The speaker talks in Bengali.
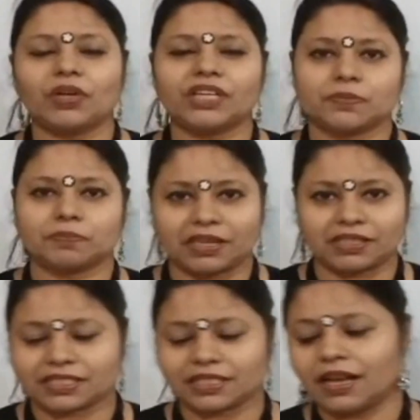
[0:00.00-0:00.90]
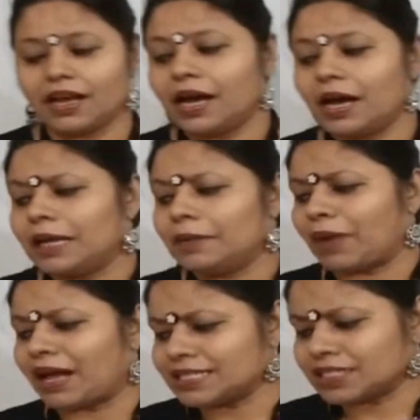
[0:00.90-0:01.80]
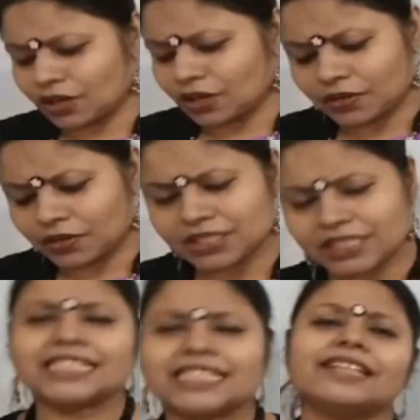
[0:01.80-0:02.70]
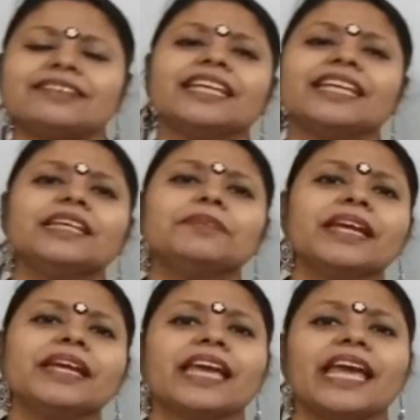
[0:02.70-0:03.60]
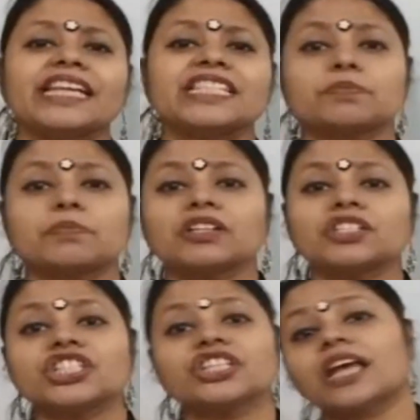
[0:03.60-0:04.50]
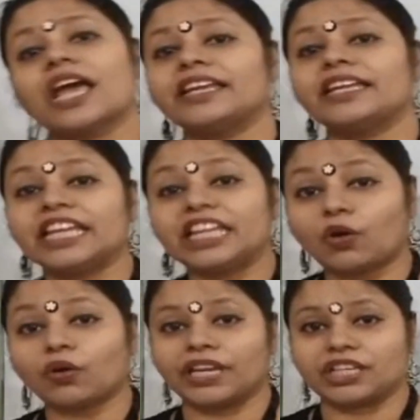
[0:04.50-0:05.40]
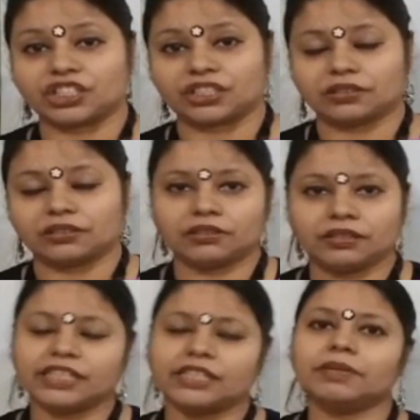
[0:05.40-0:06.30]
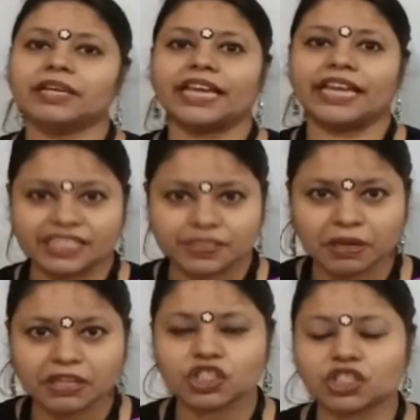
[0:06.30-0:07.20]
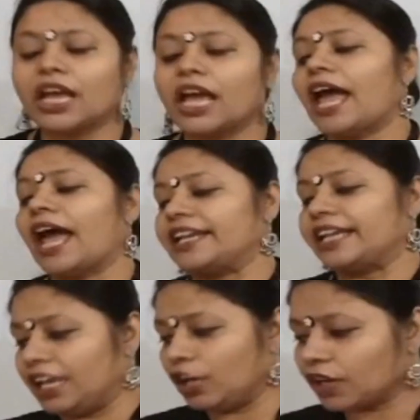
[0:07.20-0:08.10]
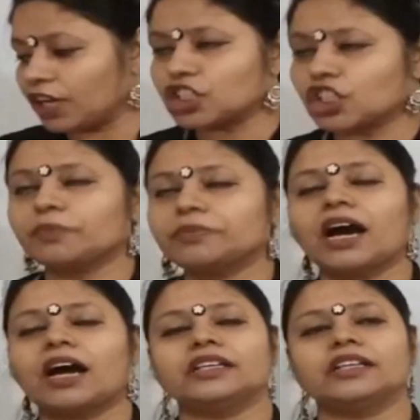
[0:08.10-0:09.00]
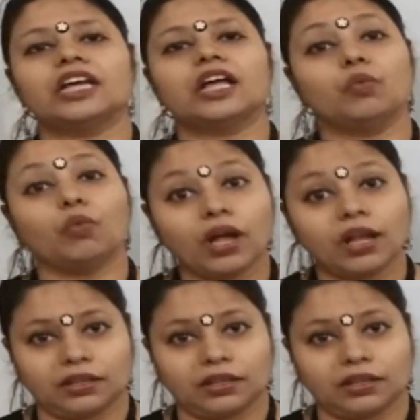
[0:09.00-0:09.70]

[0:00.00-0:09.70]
ইজ পালস পালস সংখ্যা হচ্ছে ইট ইজ এ রিদমিক এক্সপানশন অ্যান্ড ইলংগেশন রিদমিক এক্সপানশন অ্যান্ড ইলংগেশন অফ দ্য আর্টারিয়াল ওয়াল